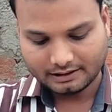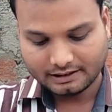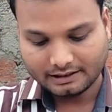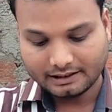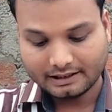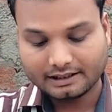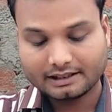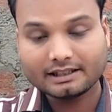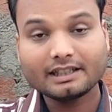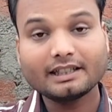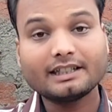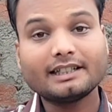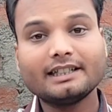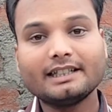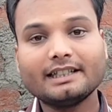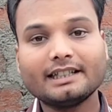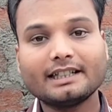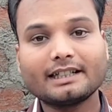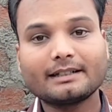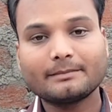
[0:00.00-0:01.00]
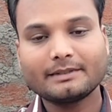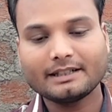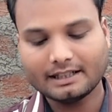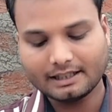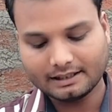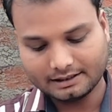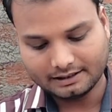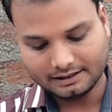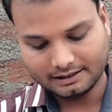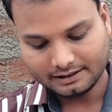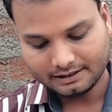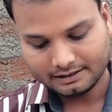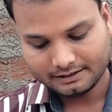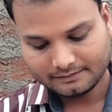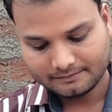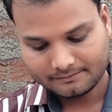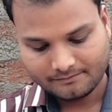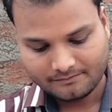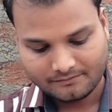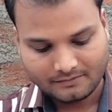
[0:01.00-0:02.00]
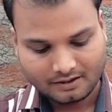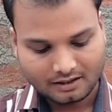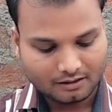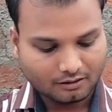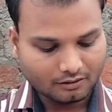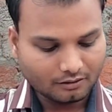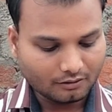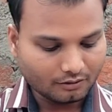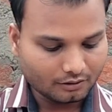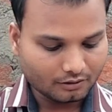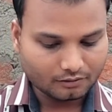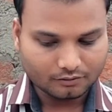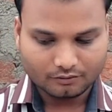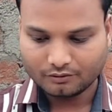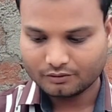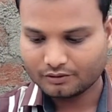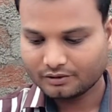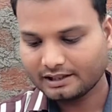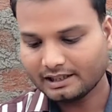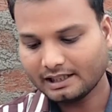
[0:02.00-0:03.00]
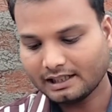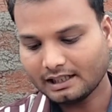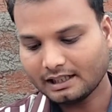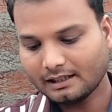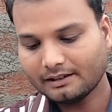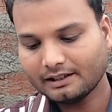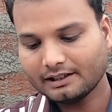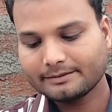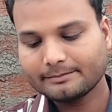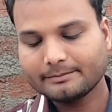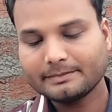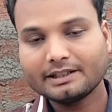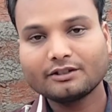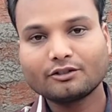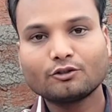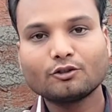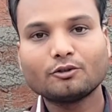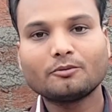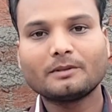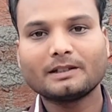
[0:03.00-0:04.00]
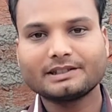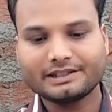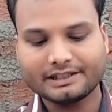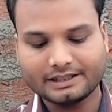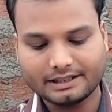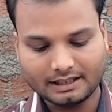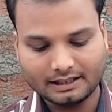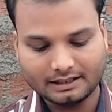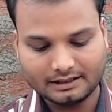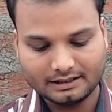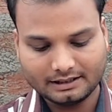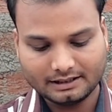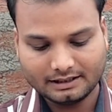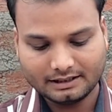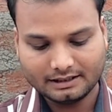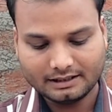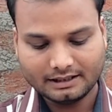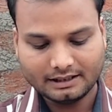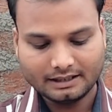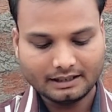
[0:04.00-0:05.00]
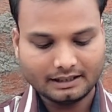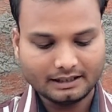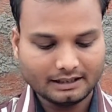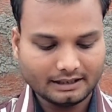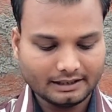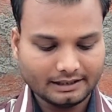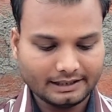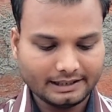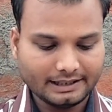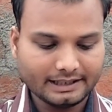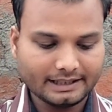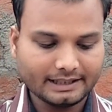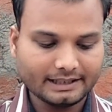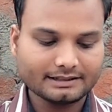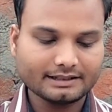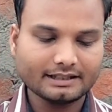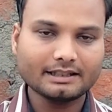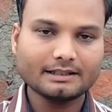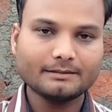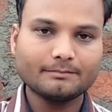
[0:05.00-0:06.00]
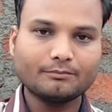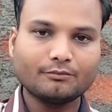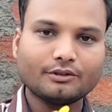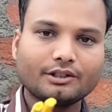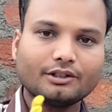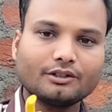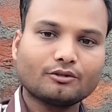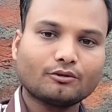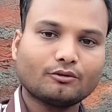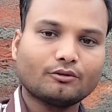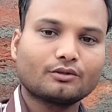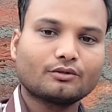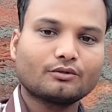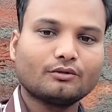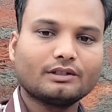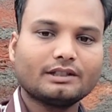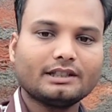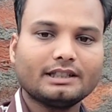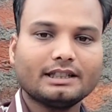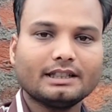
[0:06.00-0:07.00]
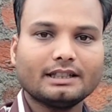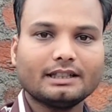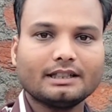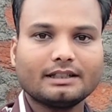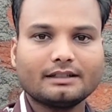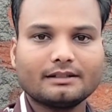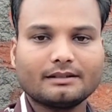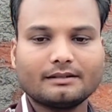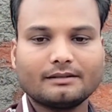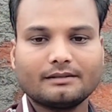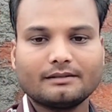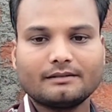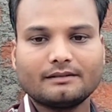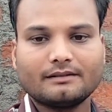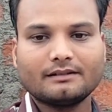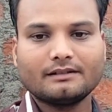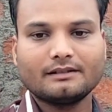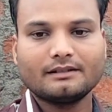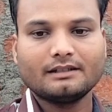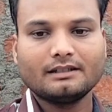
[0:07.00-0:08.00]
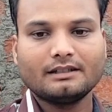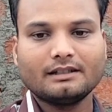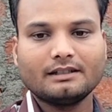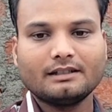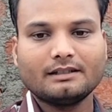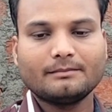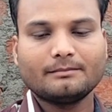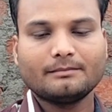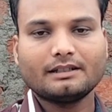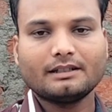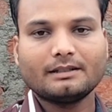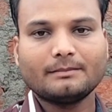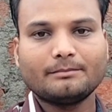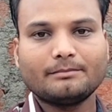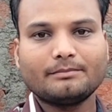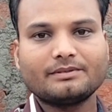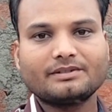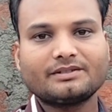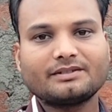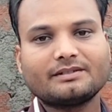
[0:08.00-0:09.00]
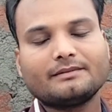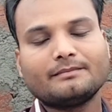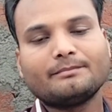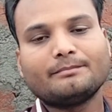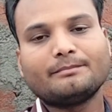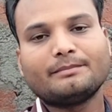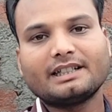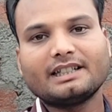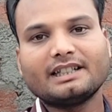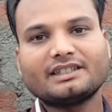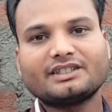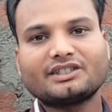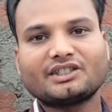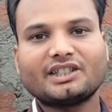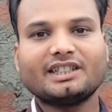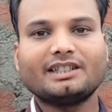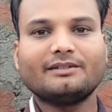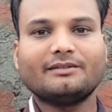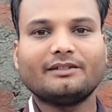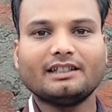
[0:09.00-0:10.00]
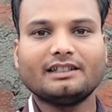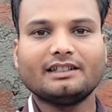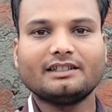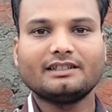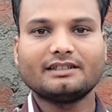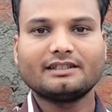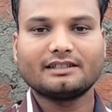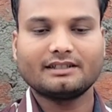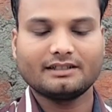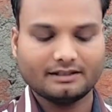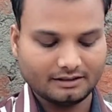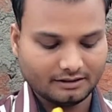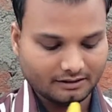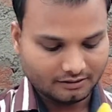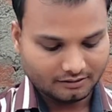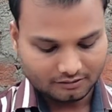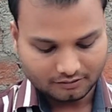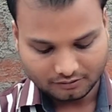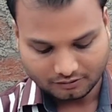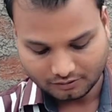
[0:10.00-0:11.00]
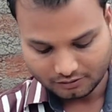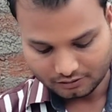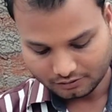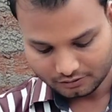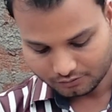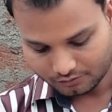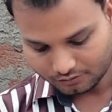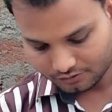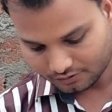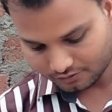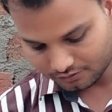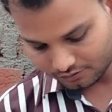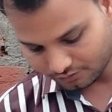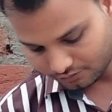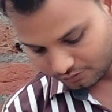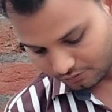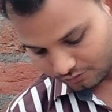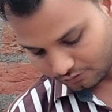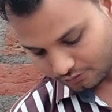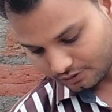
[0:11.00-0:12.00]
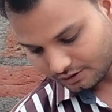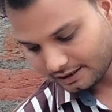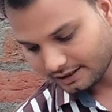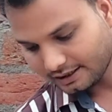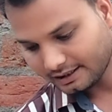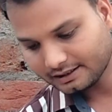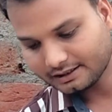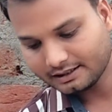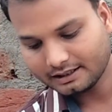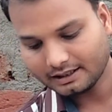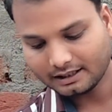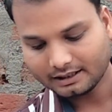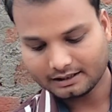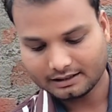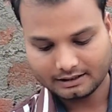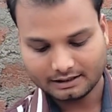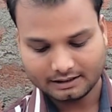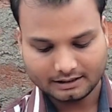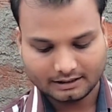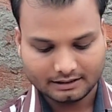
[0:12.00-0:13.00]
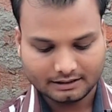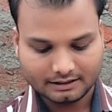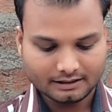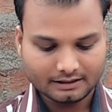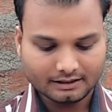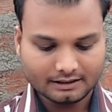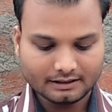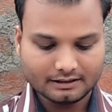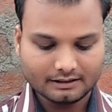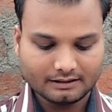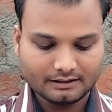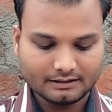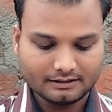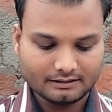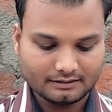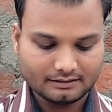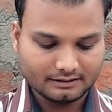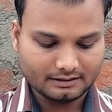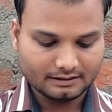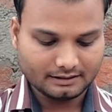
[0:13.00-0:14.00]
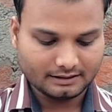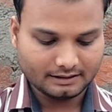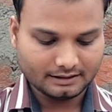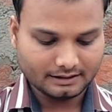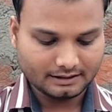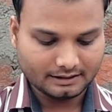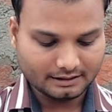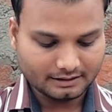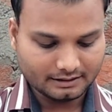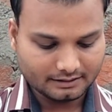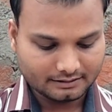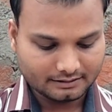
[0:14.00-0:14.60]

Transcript: ये थ्री लेयर में आती है और उसके अलावा इसमें दो वर्जन आते हैं एक ऐसा कि पूरी ठोस होती है मतलब बिगल छेद वाली और दोस्तों दूसरी ऐसी आती है ये देखिए